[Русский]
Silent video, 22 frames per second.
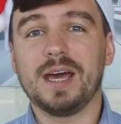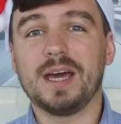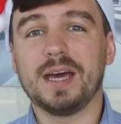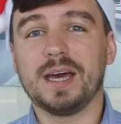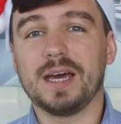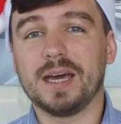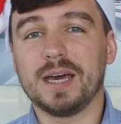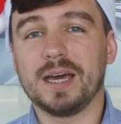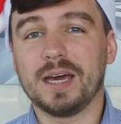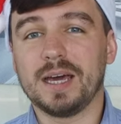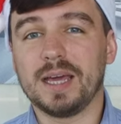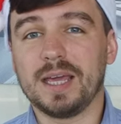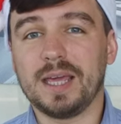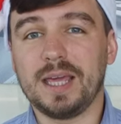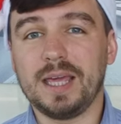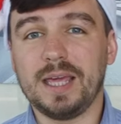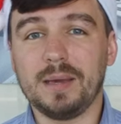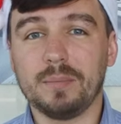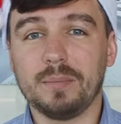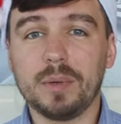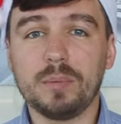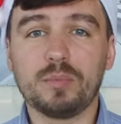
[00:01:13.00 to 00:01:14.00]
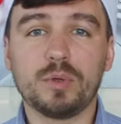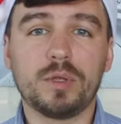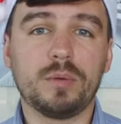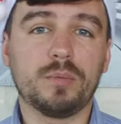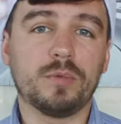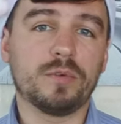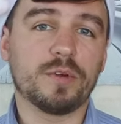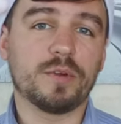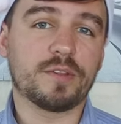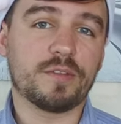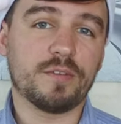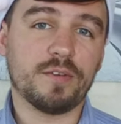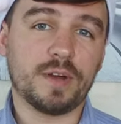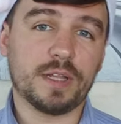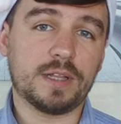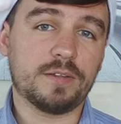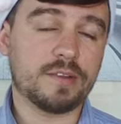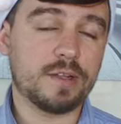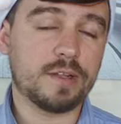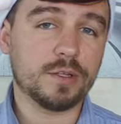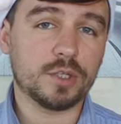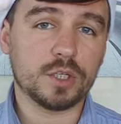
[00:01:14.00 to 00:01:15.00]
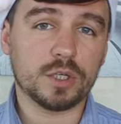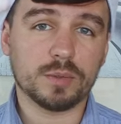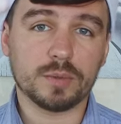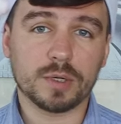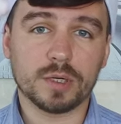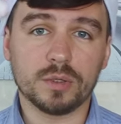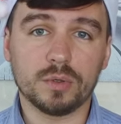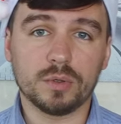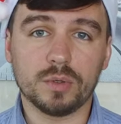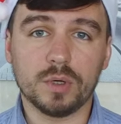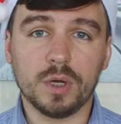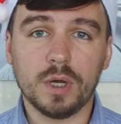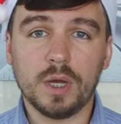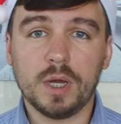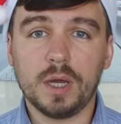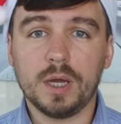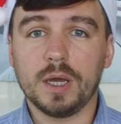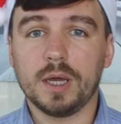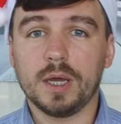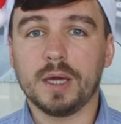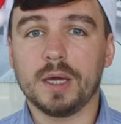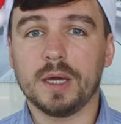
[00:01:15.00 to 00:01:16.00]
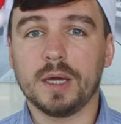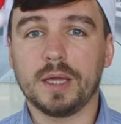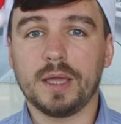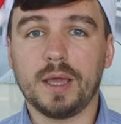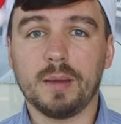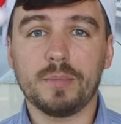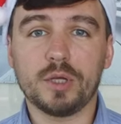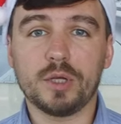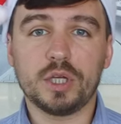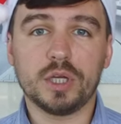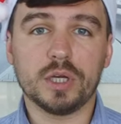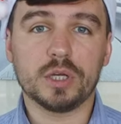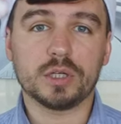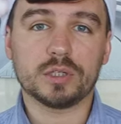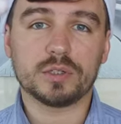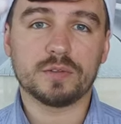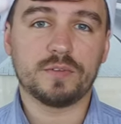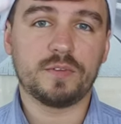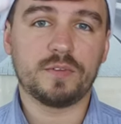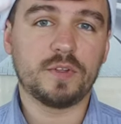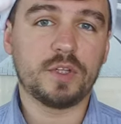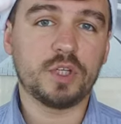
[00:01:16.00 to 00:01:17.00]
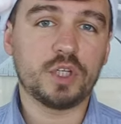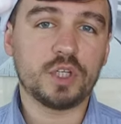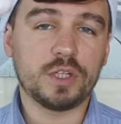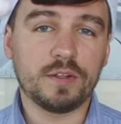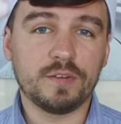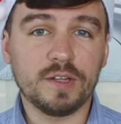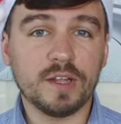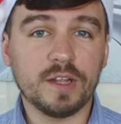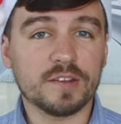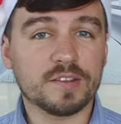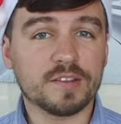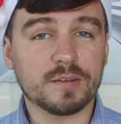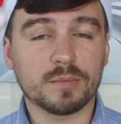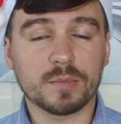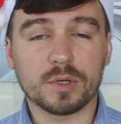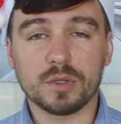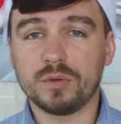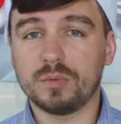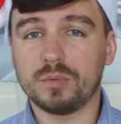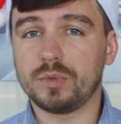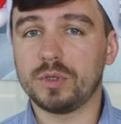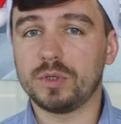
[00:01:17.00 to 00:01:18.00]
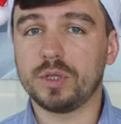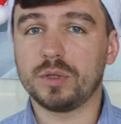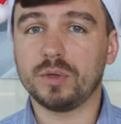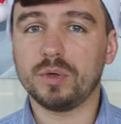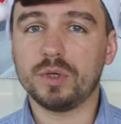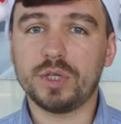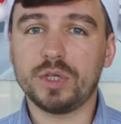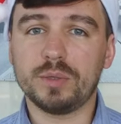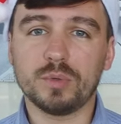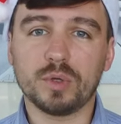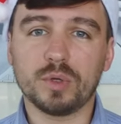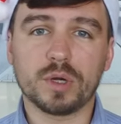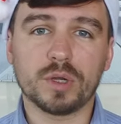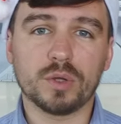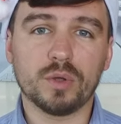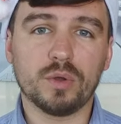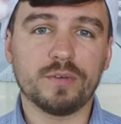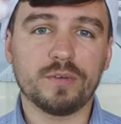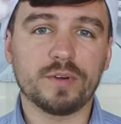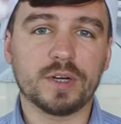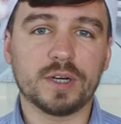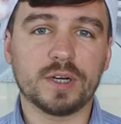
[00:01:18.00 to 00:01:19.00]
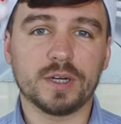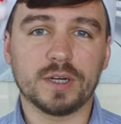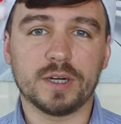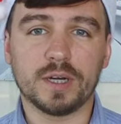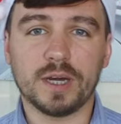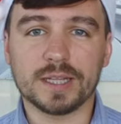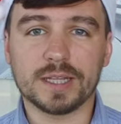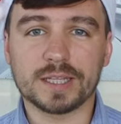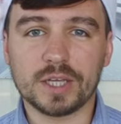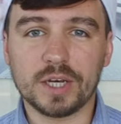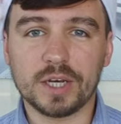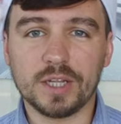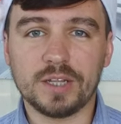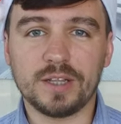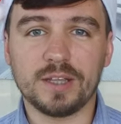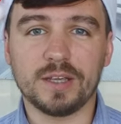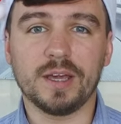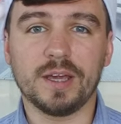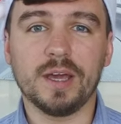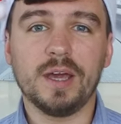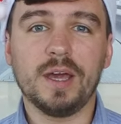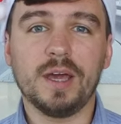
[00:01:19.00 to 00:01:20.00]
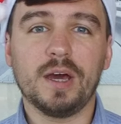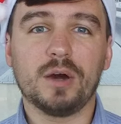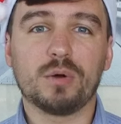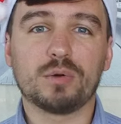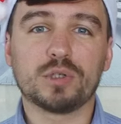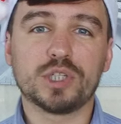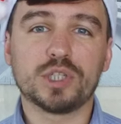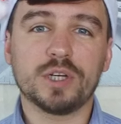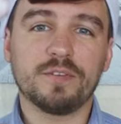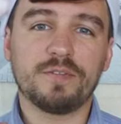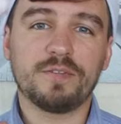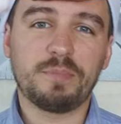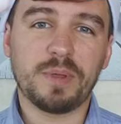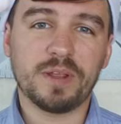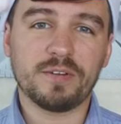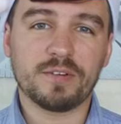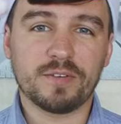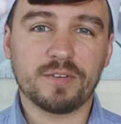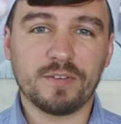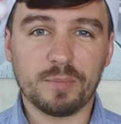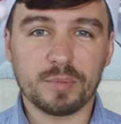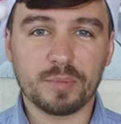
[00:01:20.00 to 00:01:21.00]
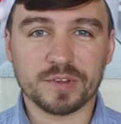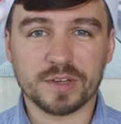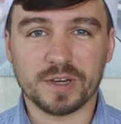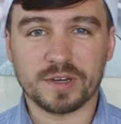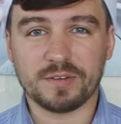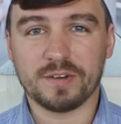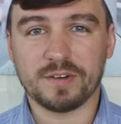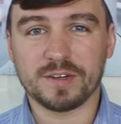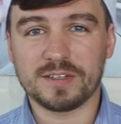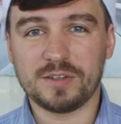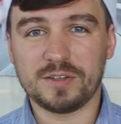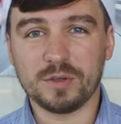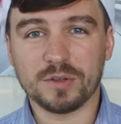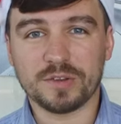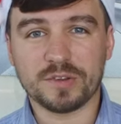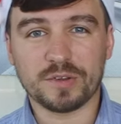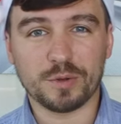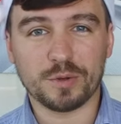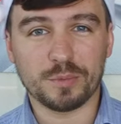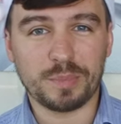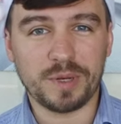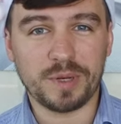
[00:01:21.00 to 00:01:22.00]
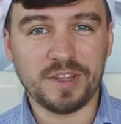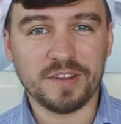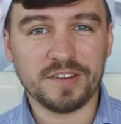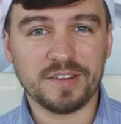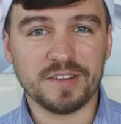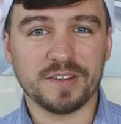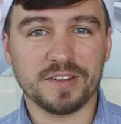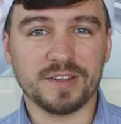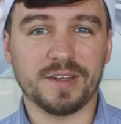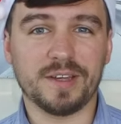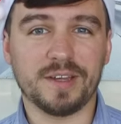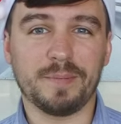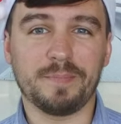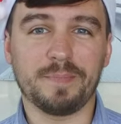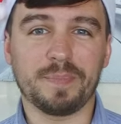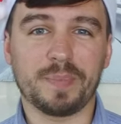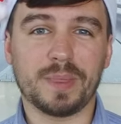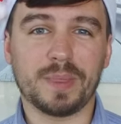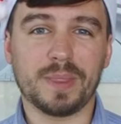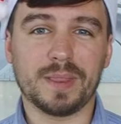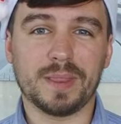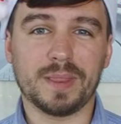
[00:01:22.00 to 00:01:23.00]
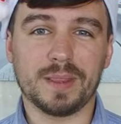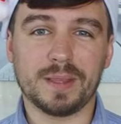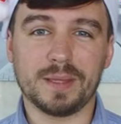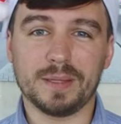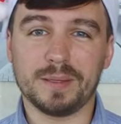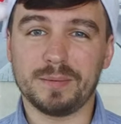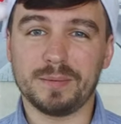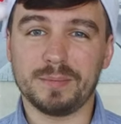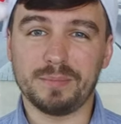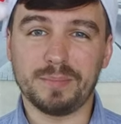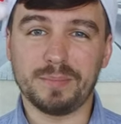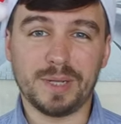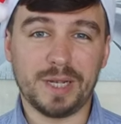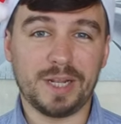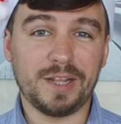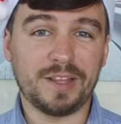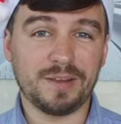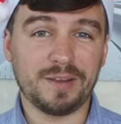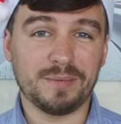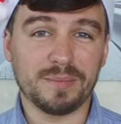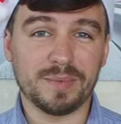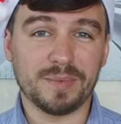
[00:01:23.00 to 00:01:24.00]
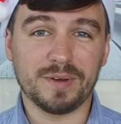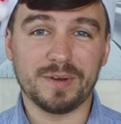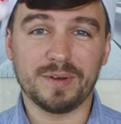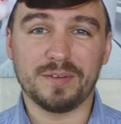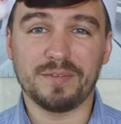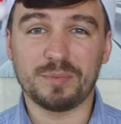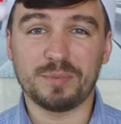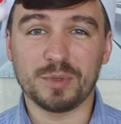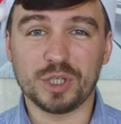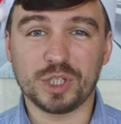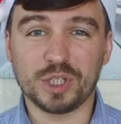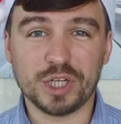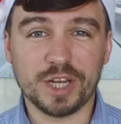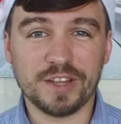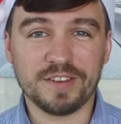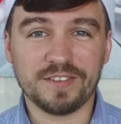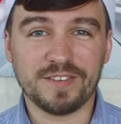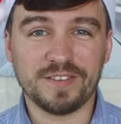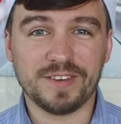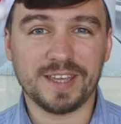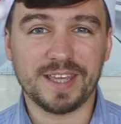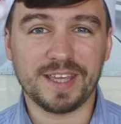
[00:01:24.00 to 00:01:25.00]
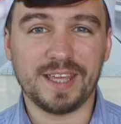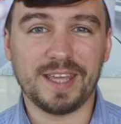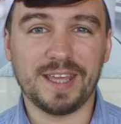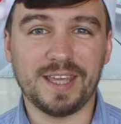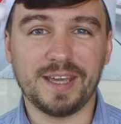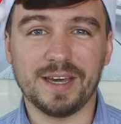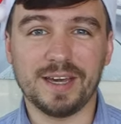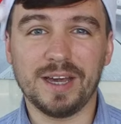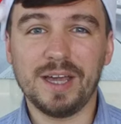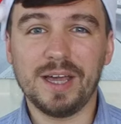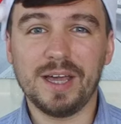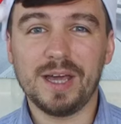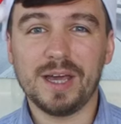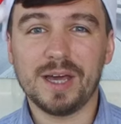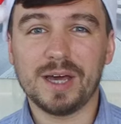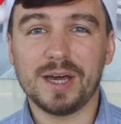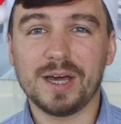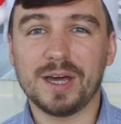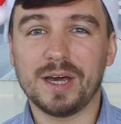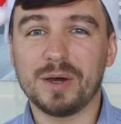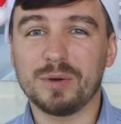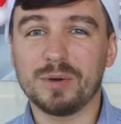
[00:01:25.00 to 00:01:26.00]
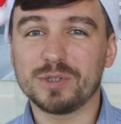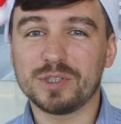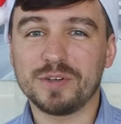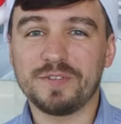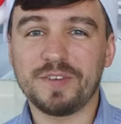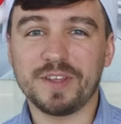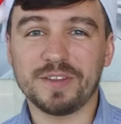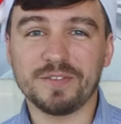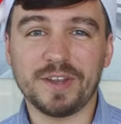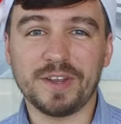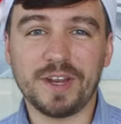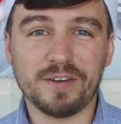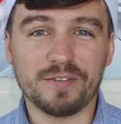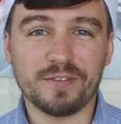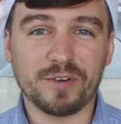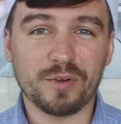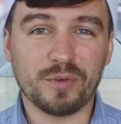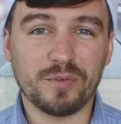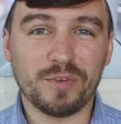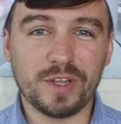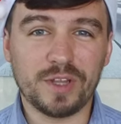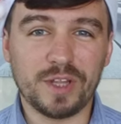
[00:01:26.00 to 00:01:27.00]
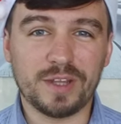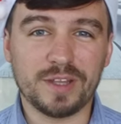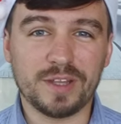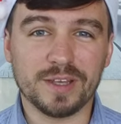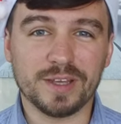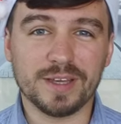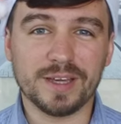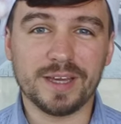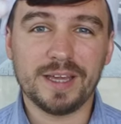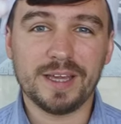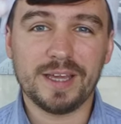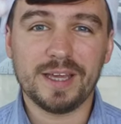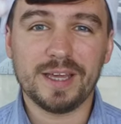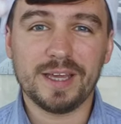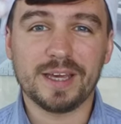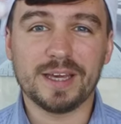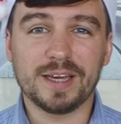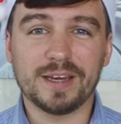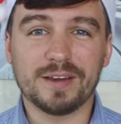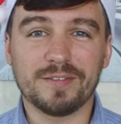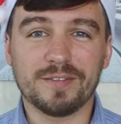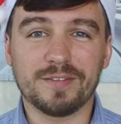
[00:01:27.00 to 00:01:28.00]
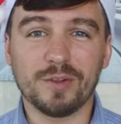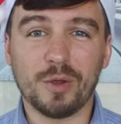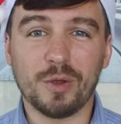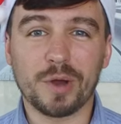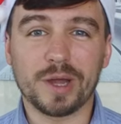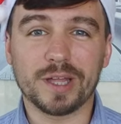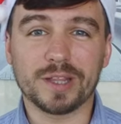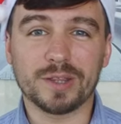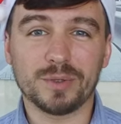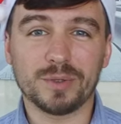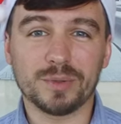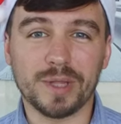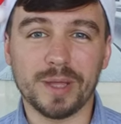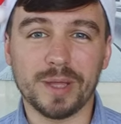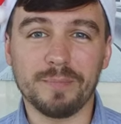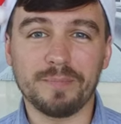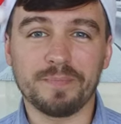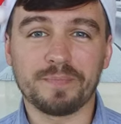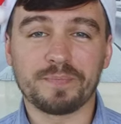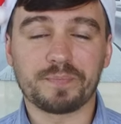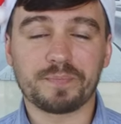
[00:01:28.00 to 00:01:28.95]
Э, и мы будем его развивать и в следующем году. Э, я обещаю, что в 2019 году будет очень много новых э, открытий. Уже в первых выпусках вас ждет сюрприз. Мы летим в путешествие, и уже в январе вы увидите влог оттуда.